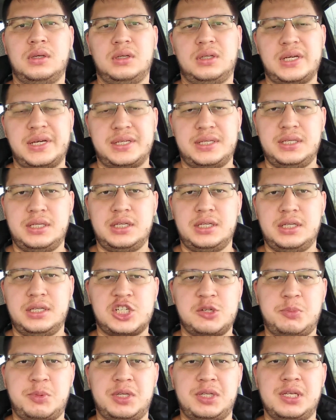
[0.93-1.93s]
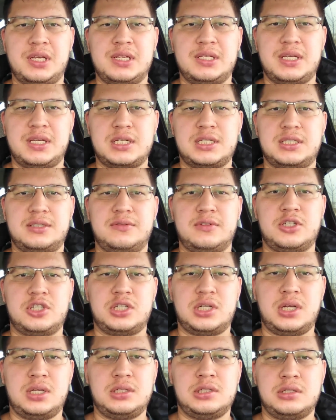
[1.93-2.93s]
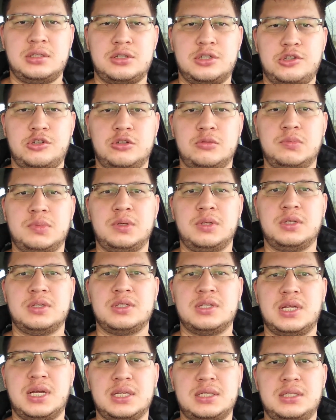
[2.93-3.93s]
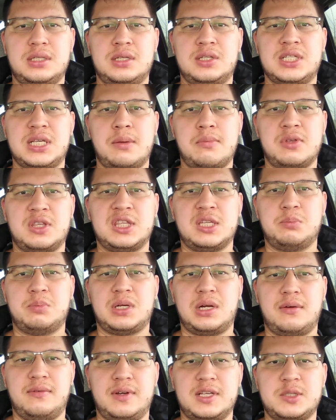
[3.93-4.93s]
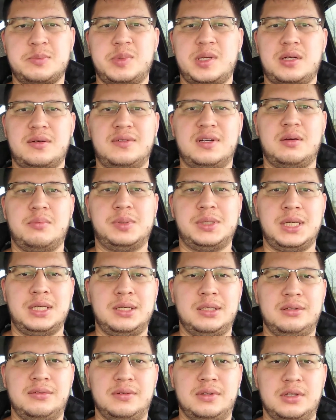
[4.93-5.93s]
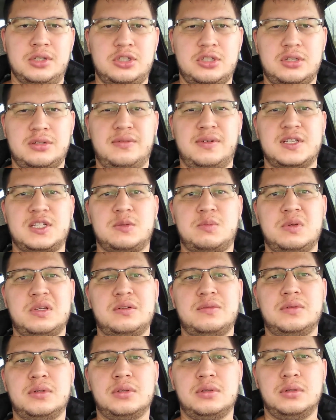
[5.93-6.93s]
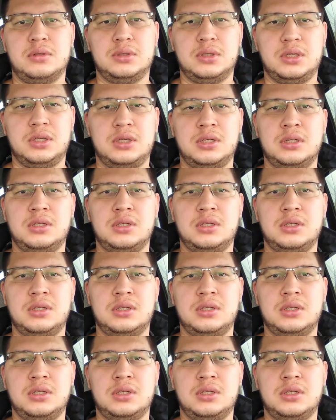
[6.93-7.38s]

Какие ошибки нельзя совершать, чтобы сдать экзамен на права с 1 апреля 2021 года?